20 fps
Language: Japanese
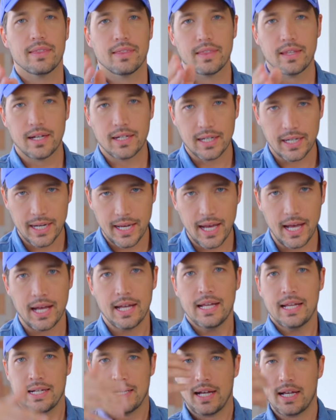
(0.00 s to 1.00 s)
だか
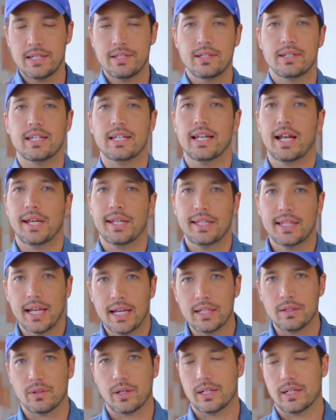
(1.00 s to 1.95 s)
ら歌手になりたい